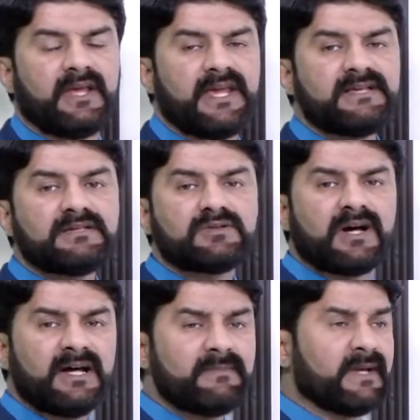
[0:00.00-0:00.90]
इसी
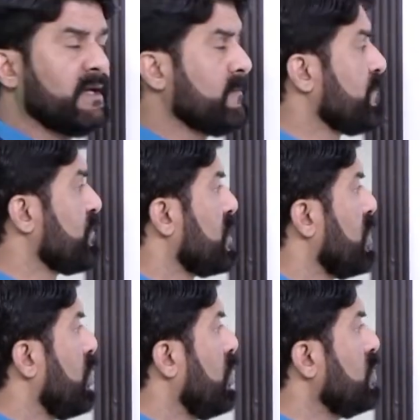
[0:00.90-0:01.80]
दौरान में
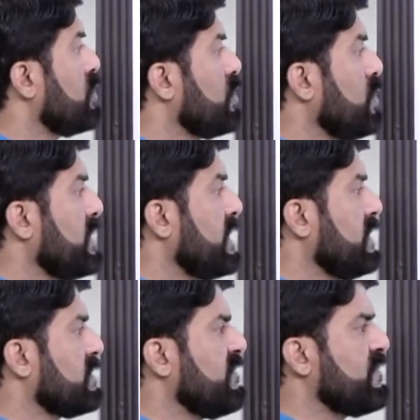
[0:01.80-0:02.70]
उन लोगों ने
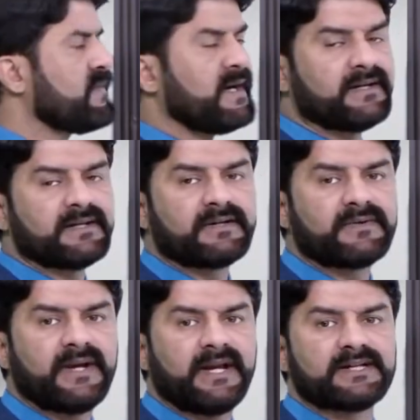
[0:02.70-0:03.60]
डिफरेंट
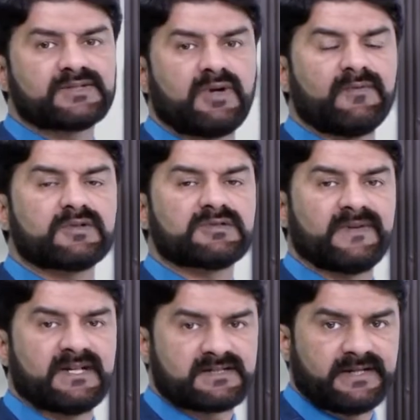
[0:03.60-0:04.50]
ट्रेड्स ऑफ
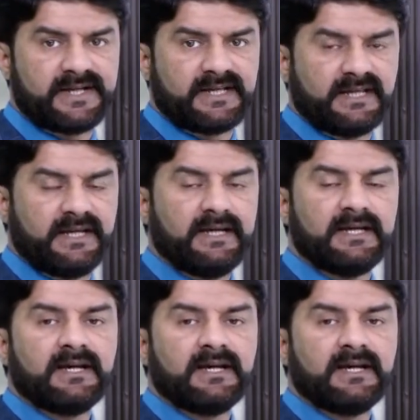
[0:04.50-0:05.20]
ड्रोसोफिला स्टडी किए